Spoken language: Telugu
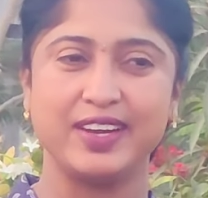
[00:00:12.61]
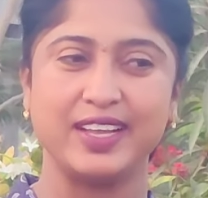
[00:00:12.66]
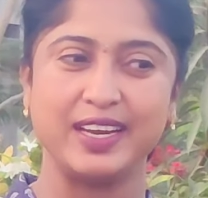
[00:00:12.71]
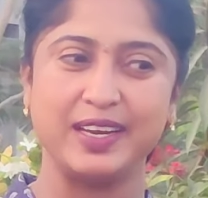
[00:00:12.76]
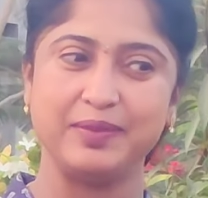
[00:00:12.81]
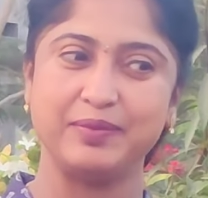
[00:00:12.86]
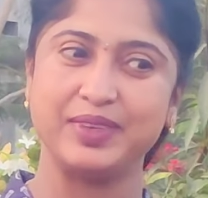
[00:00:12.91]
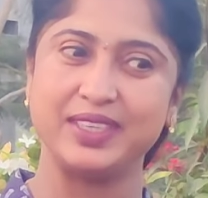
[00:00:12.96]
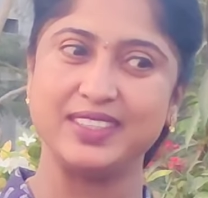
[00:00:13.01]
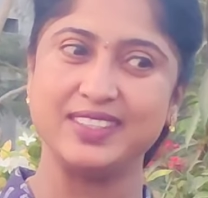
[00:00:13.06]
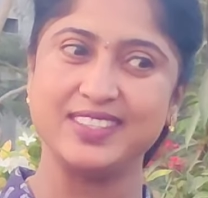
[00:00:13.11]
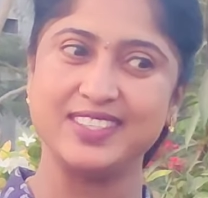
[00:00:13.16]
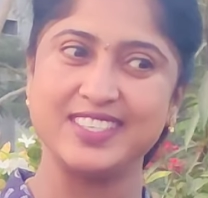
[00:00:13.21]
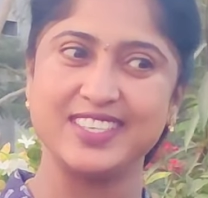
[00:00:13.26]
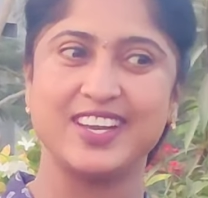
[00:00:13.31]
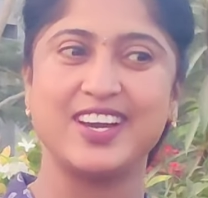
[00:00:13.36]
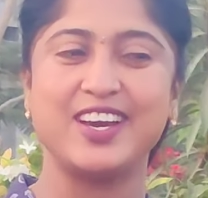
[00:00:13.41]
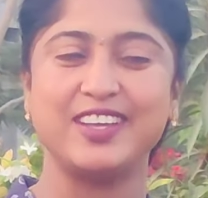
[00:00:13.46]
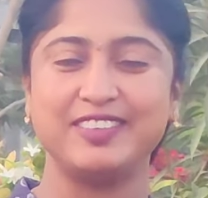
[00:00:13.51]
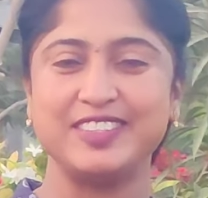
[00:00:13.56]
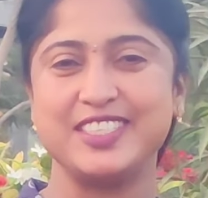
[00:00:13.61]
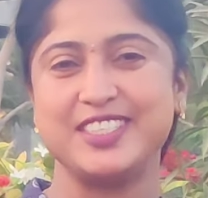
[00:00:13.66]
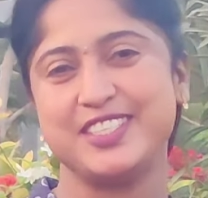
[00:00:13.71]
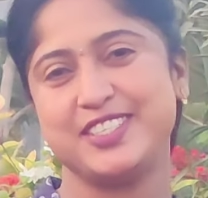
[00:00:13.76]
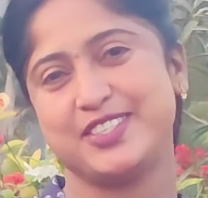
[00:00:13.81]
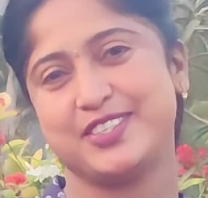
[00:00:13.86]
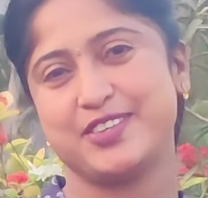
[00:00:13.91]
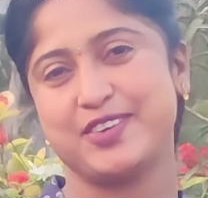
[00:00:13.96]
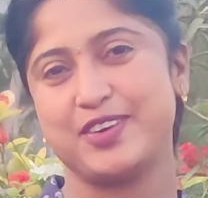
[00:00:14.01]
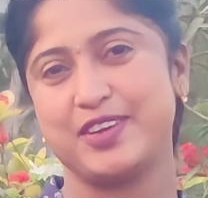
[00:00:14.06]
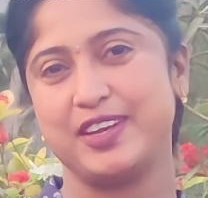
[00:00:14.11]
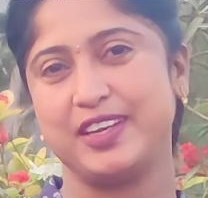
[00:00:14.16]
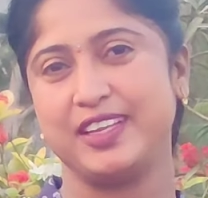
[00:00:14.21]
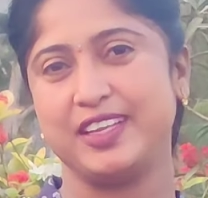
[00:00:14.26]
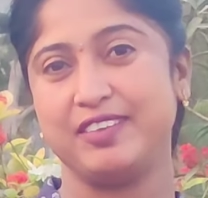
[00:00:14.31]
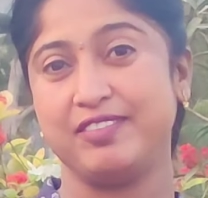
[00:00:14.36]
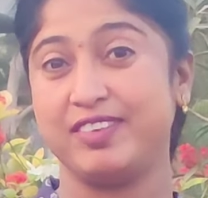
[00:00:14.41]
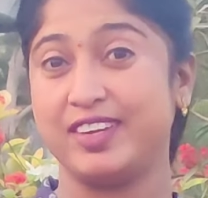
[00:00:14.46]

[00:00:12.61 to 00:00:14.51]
ఉండాలి మంచి హార్వెస్ తీసుకోవాలి